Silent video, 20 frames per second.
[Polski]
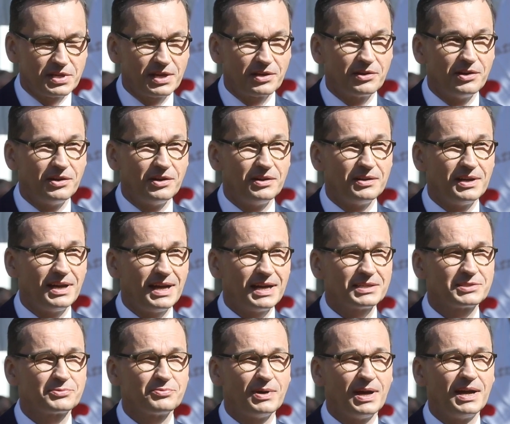jego
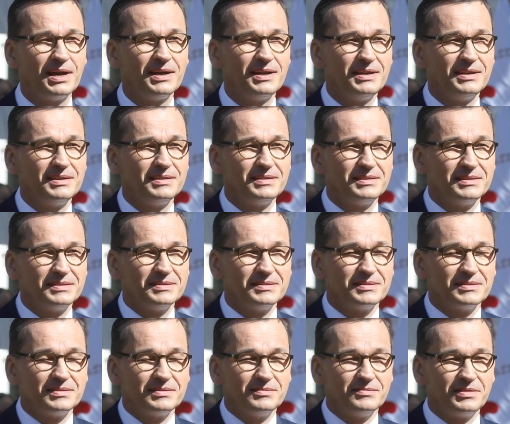hasła
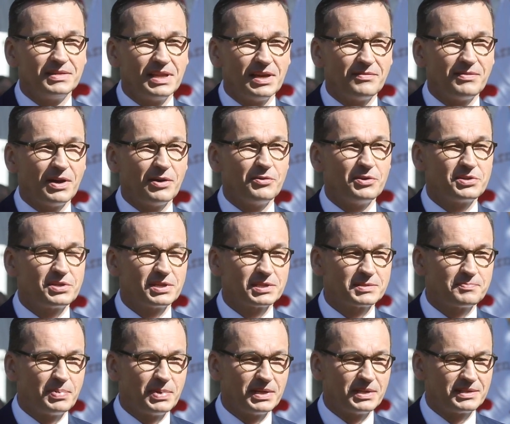wydawały się
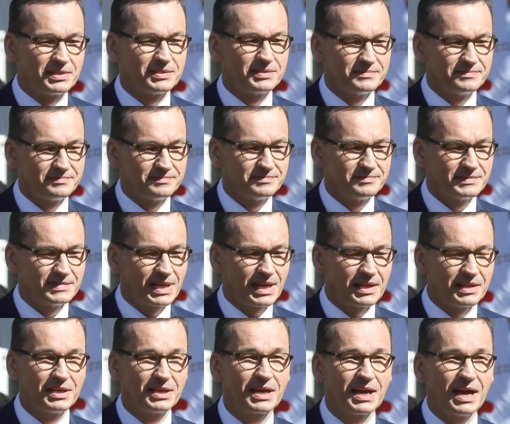zbyt
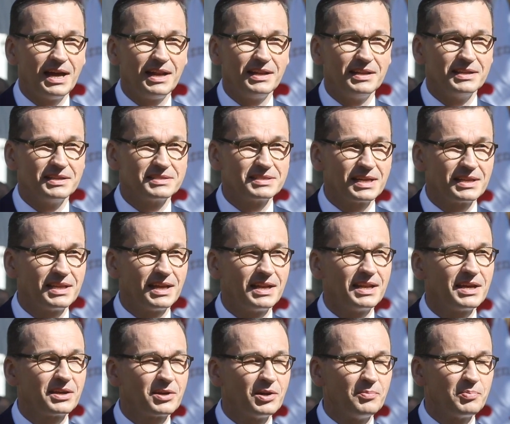radykalne, za
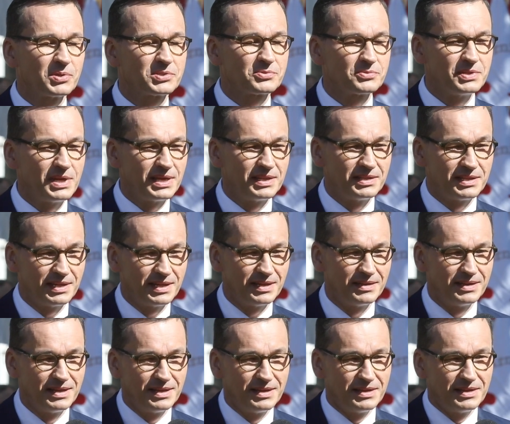daleko posunięte.
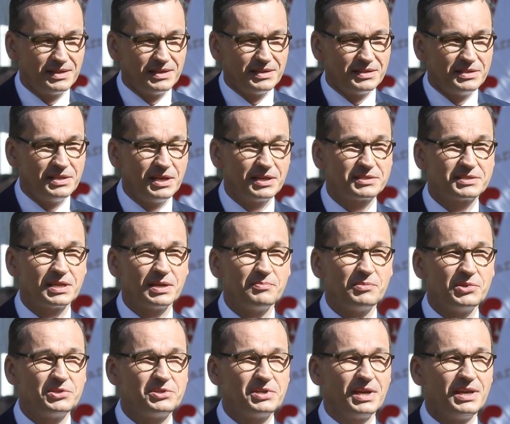Nie
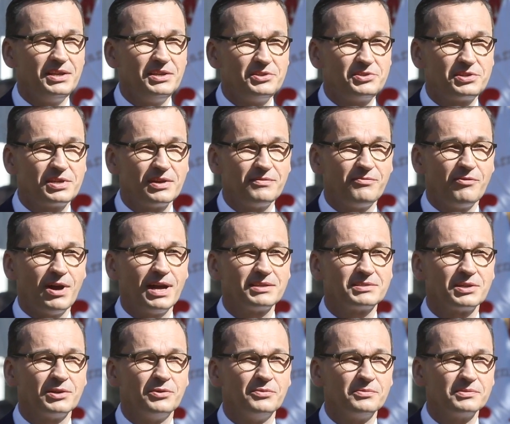chcemy dzielić się
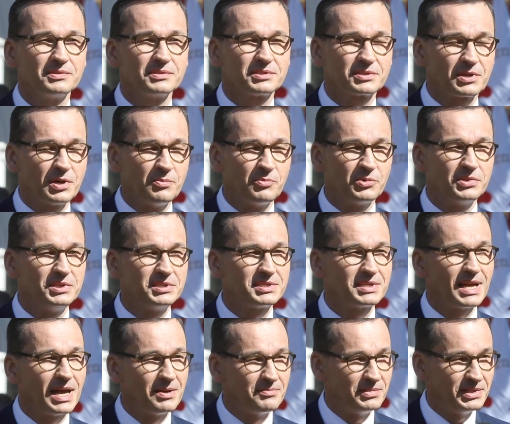władzą z
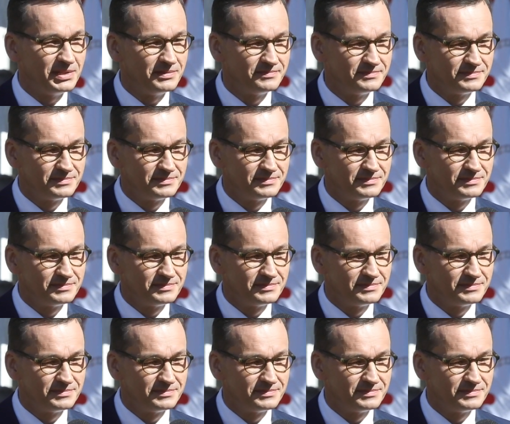komunistami.